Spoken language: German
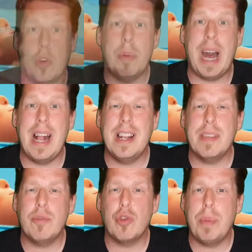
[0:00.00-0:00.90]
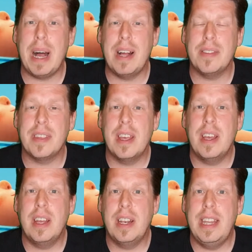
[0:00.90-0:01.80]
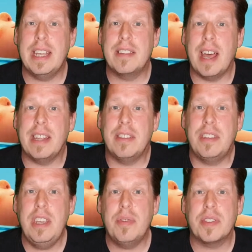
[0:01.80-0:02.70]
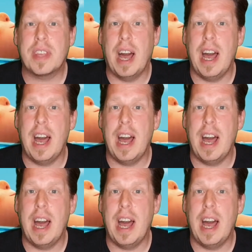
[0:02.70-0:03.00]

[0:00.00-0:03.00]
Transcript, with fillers: Doch über all dem Spaß liegt ein tiefes